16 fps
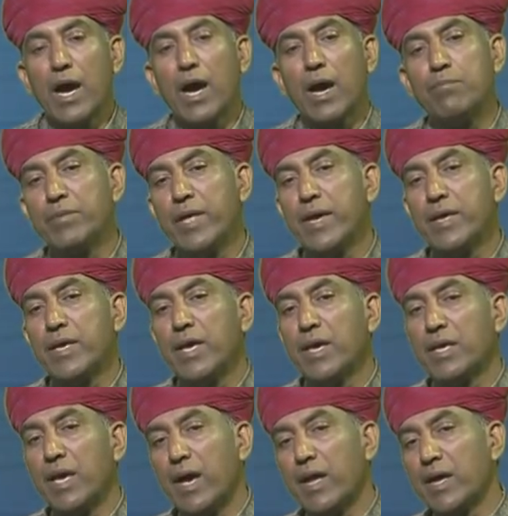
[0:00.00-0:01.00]
आप देखिए
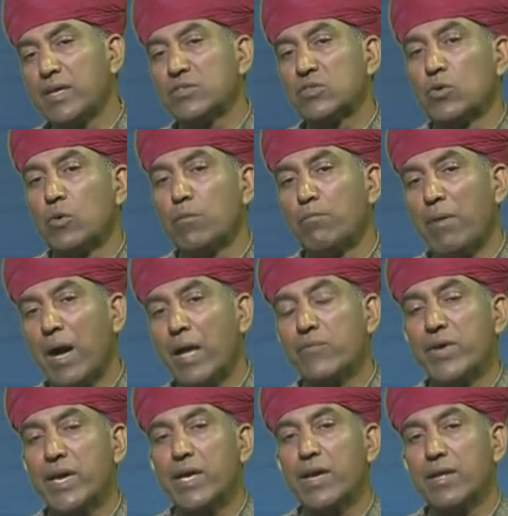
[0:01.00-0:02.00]
ग्यारह सौ
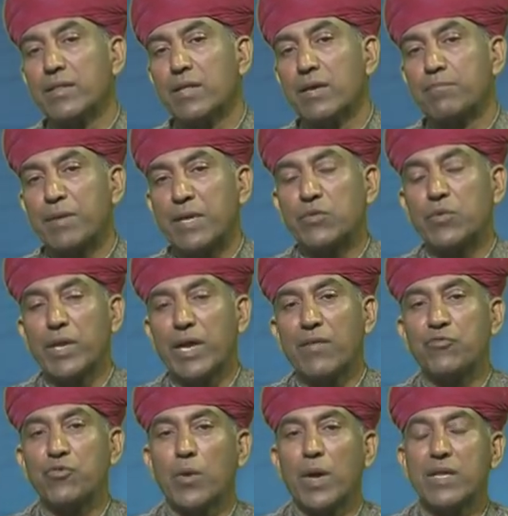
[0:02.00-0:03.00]
बानवे के अंदर पृथ्वीराज
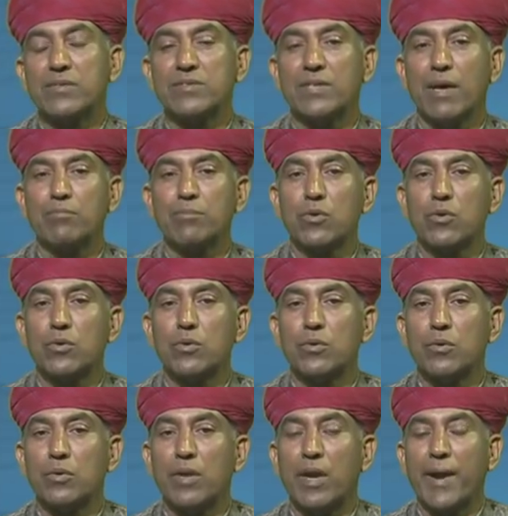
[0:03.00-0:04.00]
चौहान साहब को
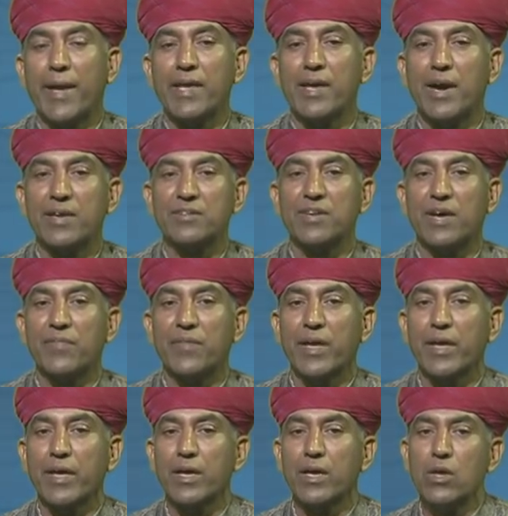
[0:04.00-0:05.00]
लड़ाई हार जाते
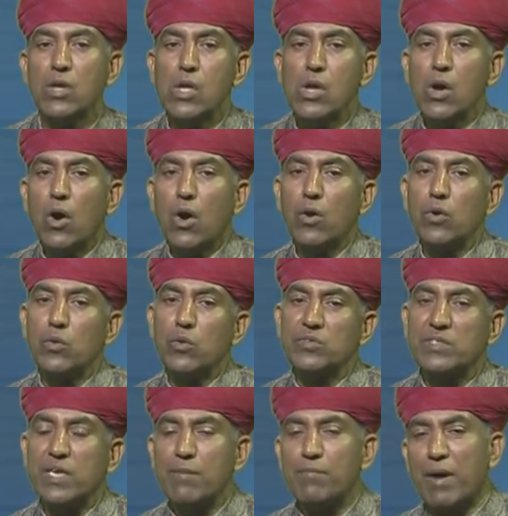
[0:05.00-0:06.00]
हैं हम्म, हम्म। और
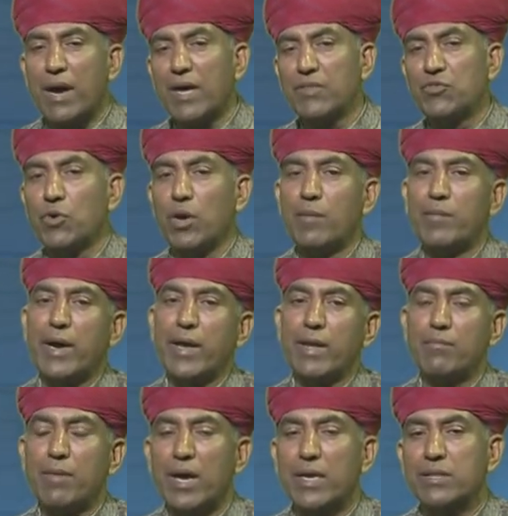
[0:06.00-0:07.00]
उसके बाद जो
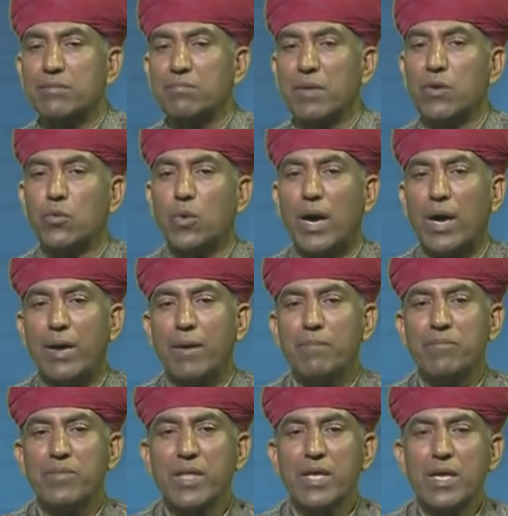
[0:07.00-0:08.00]
हमारे भारत में हुआ
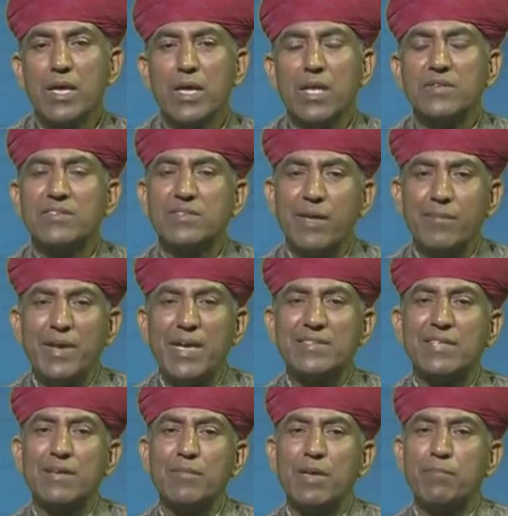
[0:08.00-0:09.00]
समय
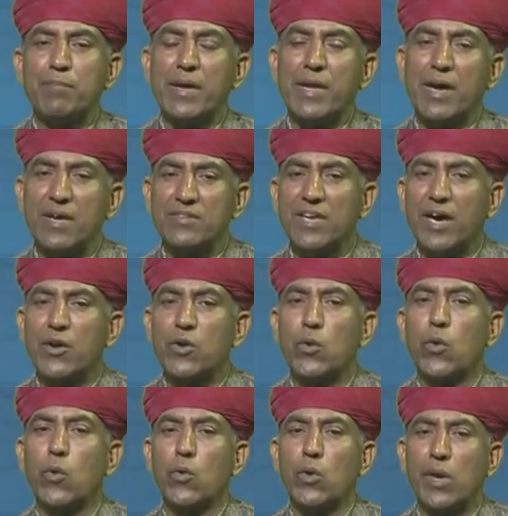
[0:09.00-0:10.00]
समय पर हजारों
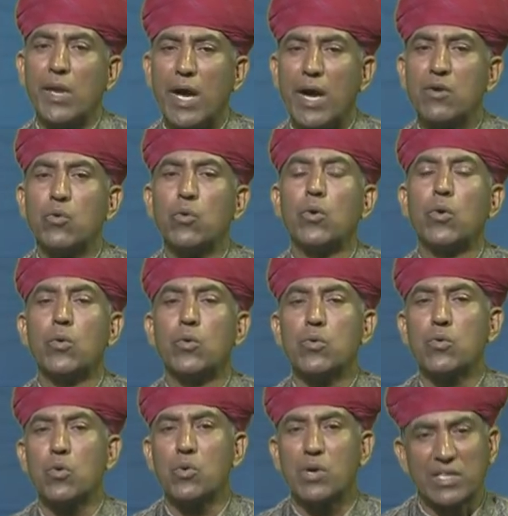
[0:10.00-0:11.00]
लोग लाखों लोगों
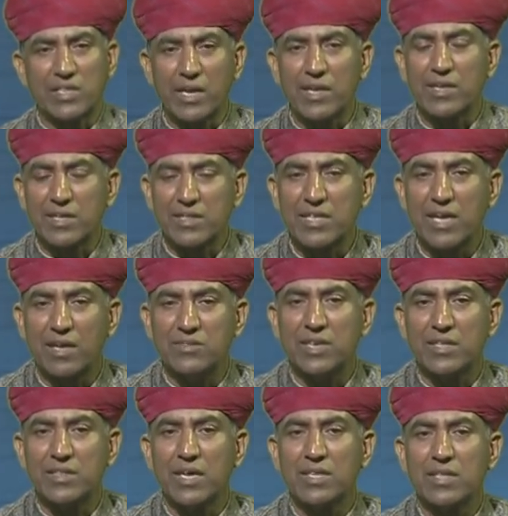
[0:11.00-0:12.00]
को कत्ल कर दिया
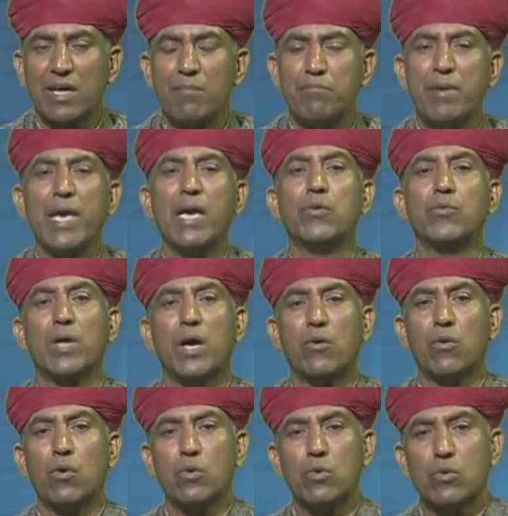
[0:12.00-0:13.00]
जाता था बेगुनाह
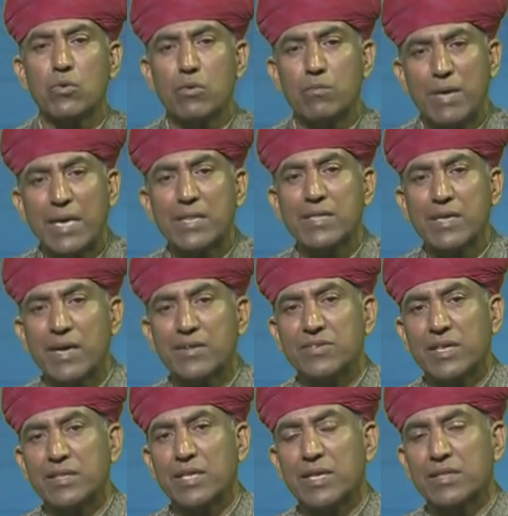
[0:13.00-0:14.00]
लोगों को मार दिया
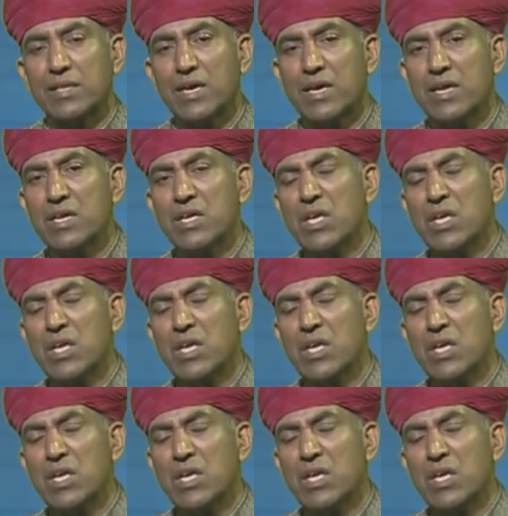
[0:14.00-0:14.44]
जाता था